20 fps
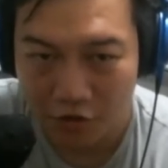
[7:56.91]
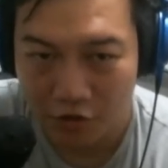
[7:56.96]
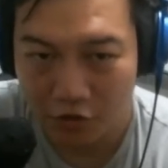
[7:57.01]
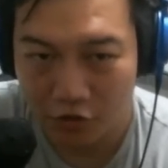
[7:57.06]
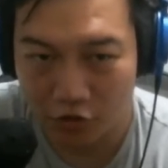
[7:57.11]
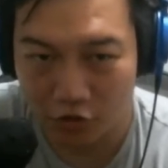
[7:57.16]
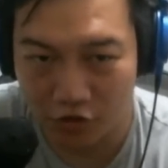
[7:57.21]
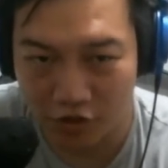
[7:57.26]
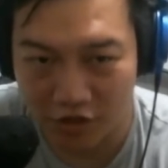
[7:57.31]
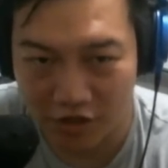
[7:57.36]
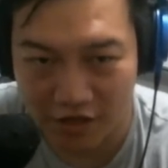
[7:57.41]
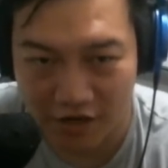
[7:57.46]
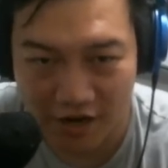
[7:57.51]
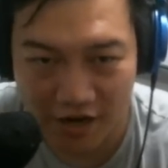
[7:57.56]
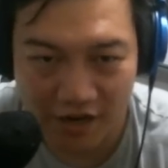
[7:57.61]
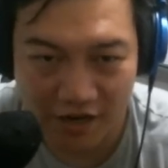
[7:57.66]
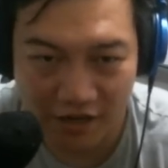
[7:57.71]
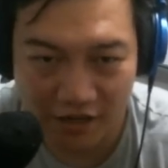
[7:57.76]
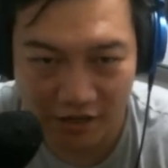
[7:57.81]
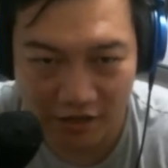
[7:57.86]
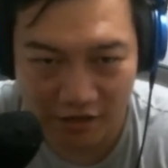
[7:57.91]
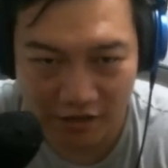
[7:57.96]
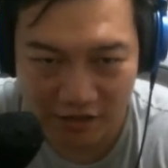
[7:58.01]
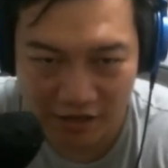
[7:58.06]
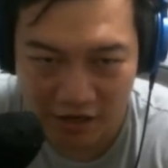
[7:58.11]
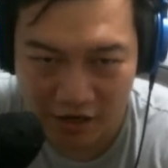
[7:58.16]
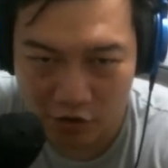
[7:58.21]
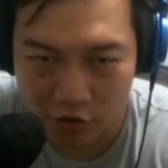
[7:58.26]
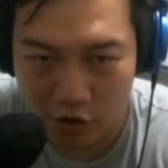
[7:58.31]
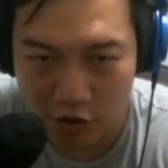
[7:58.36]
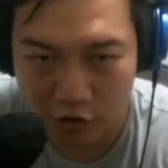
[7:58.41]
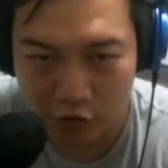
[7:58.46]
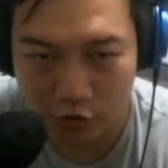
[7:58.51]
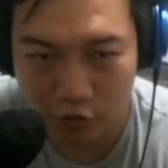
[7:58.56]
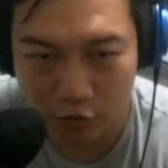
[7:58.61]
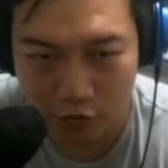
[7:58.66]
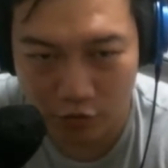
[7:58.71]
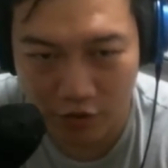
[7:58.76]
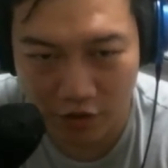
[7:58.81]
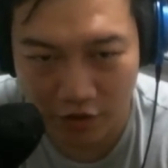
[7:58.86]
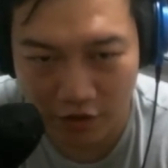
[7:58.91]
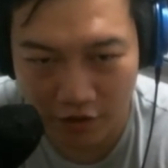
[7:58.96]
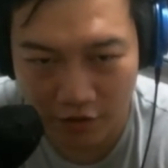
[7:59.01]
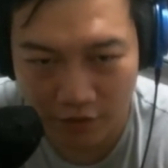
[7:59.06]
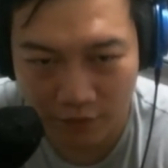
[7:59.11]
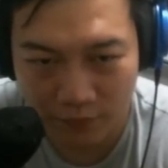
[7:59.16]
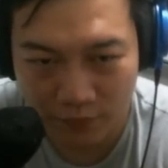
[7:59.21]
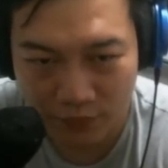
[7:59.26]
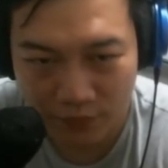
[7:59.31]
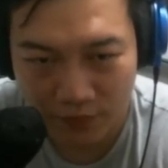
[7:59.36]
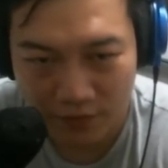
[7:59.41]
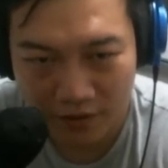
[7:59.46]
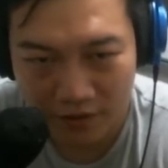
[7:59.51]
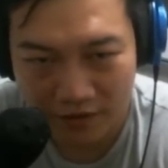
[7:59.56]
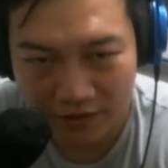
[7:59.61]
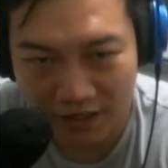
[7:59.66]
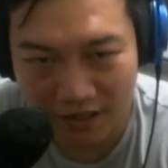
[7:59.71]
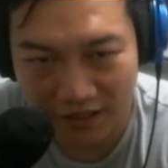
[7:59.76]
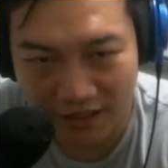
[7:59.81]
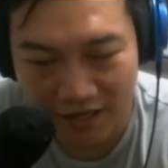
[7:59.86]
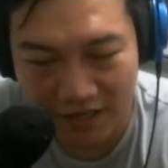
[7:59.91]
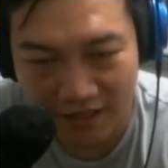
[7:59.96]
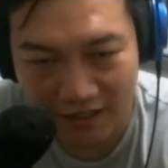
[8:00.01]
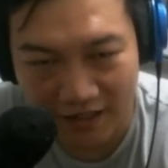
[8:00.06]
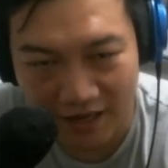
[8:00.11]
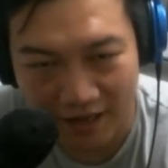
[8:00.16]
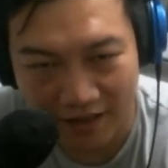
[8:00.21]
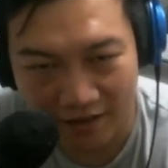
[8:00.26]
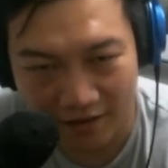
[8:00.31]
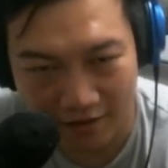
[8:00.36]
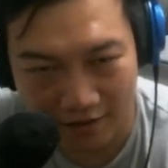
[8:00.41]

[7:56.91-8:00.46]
就是你可以先快速的。在 T 三